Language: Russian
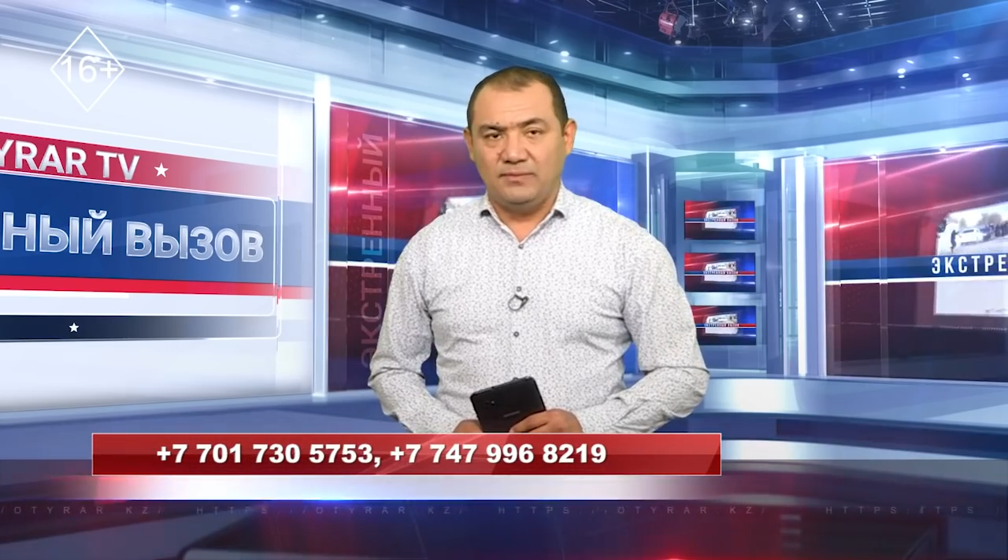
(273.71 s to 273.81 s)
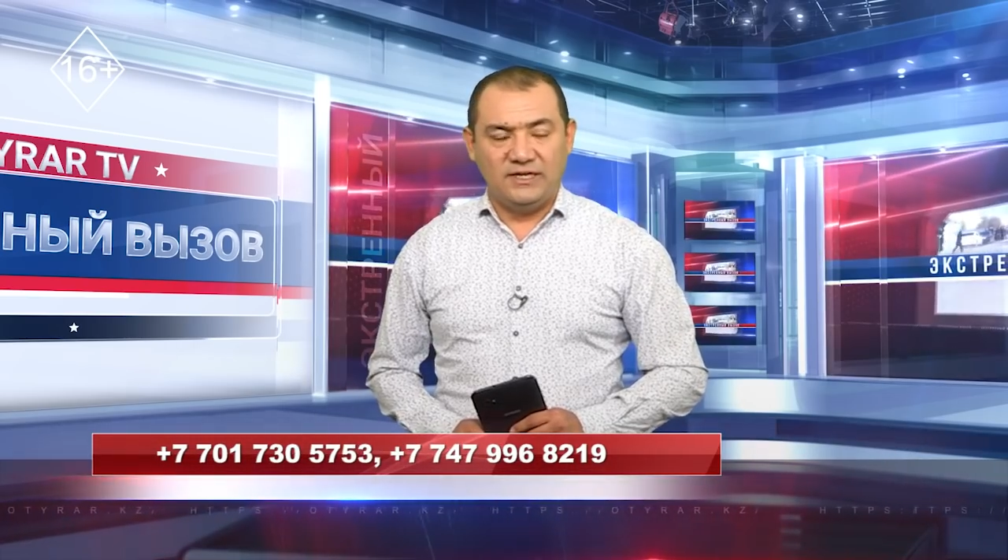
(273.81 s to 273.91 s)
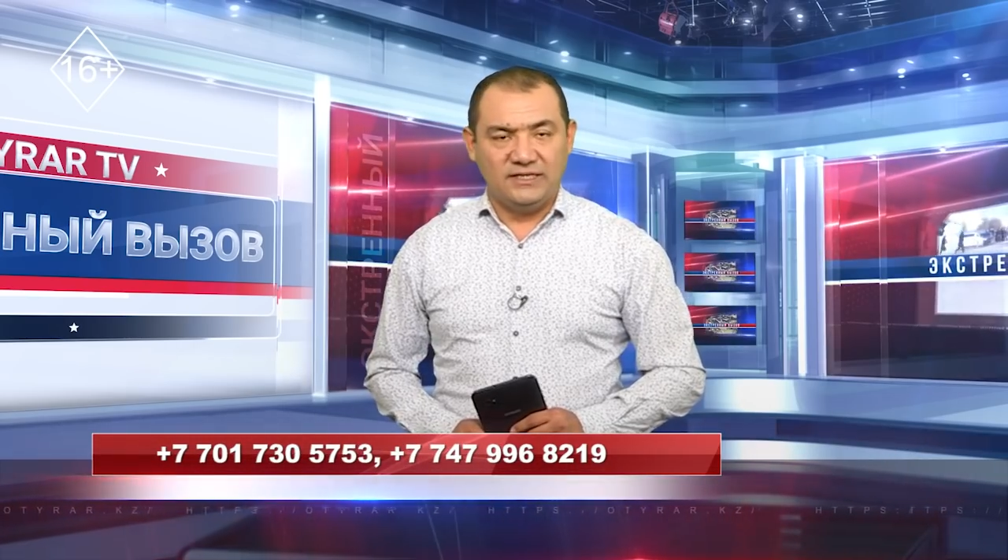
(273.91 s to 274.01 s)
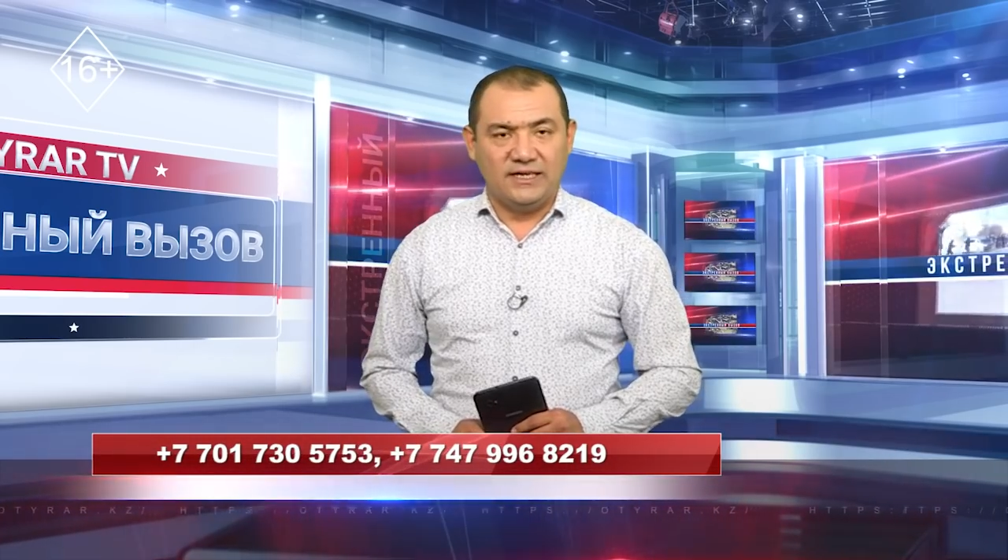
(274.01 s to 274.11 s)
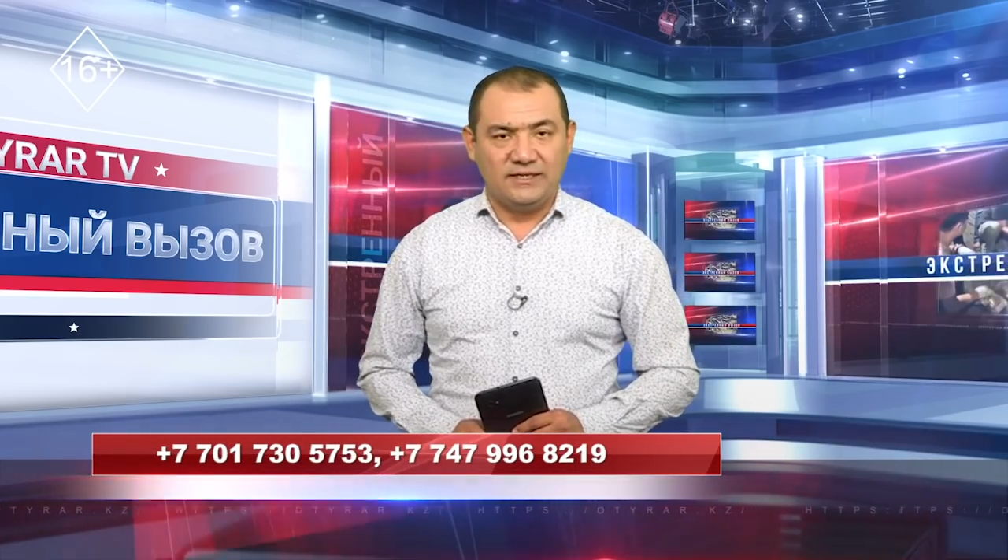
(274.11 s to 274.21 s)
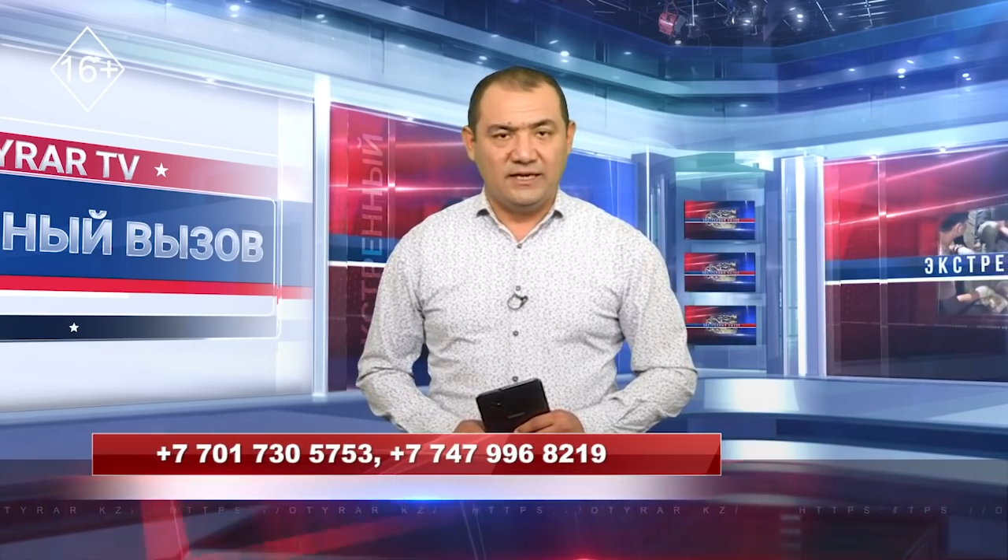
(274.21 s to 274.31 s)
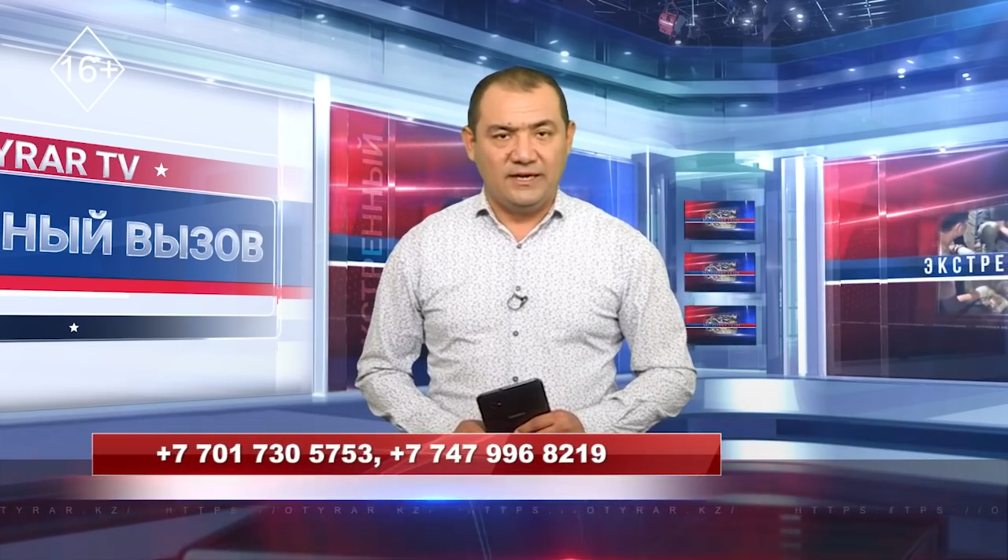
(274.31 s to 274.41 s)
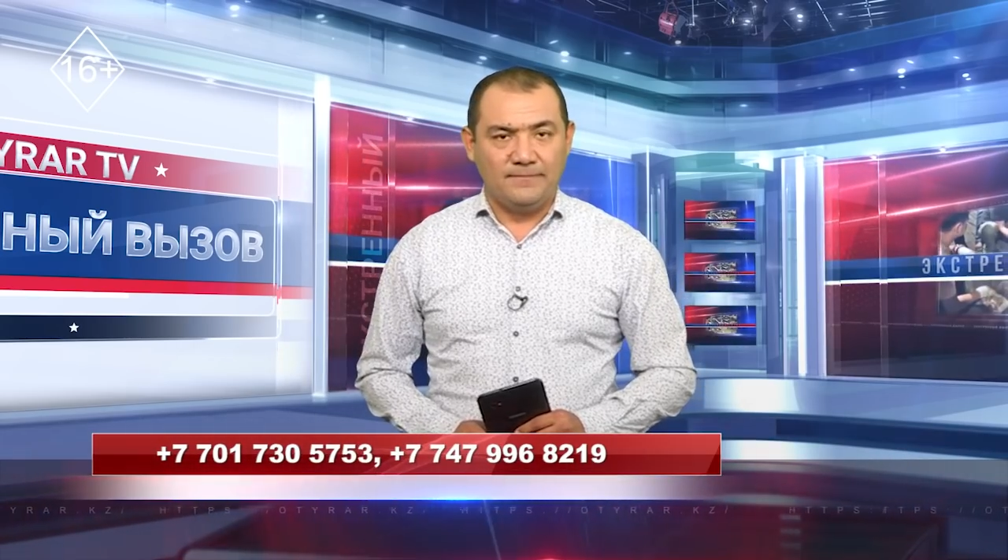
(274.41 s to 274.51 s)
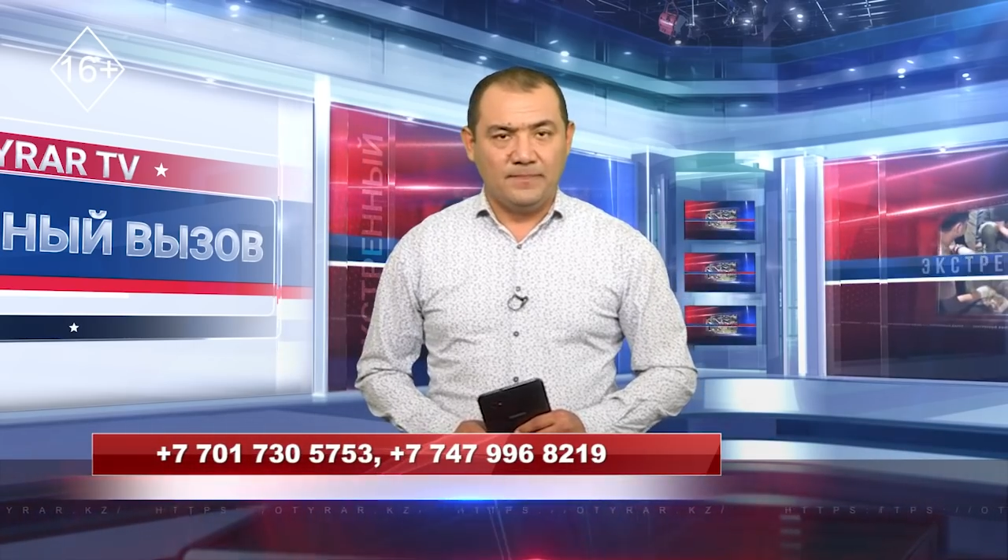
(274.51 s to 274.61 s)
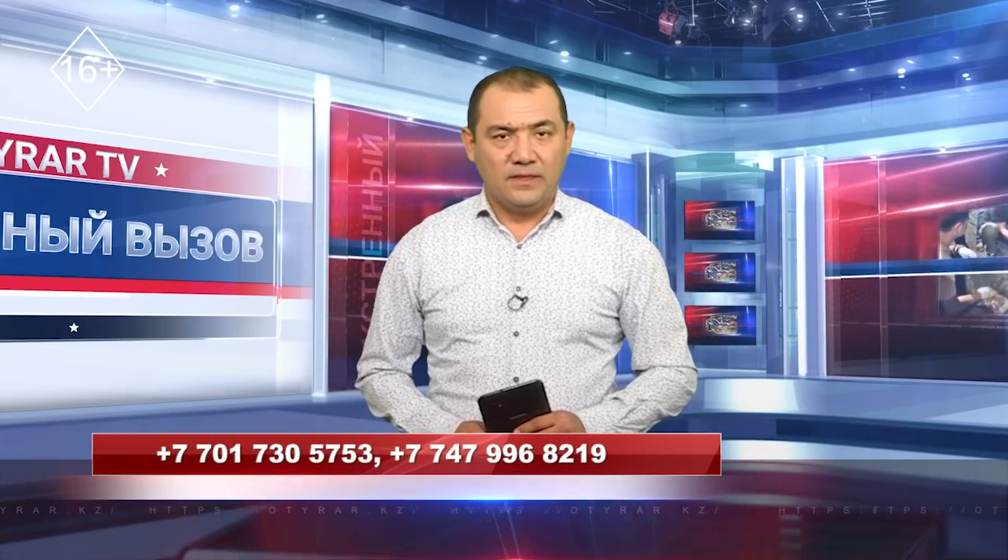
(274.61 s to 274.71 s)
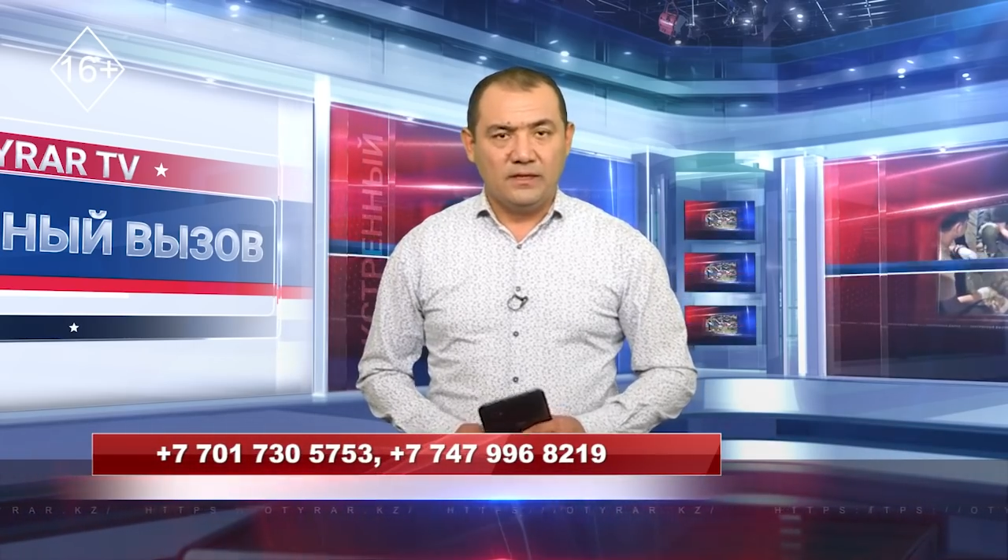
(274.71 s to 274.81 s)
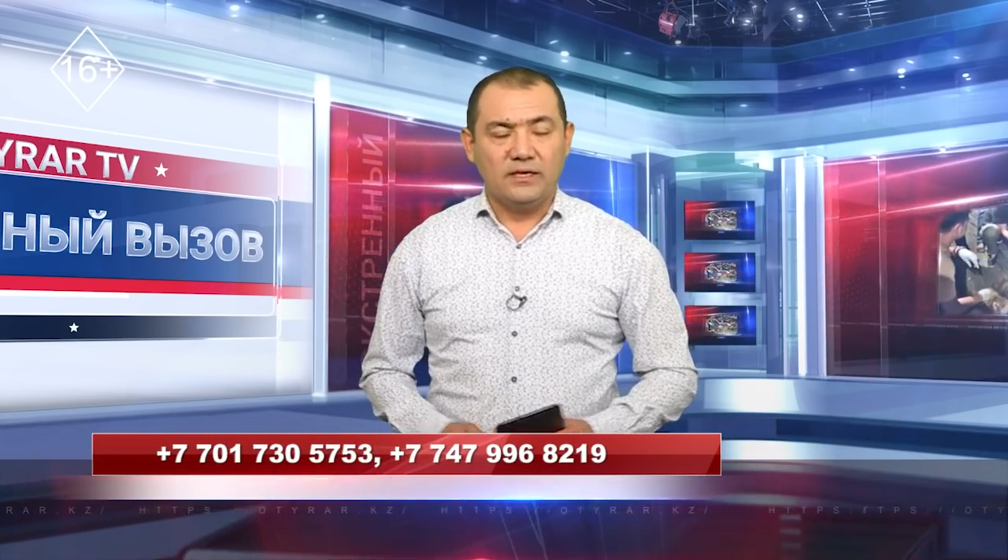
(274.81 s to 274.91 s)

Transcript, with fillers: 53.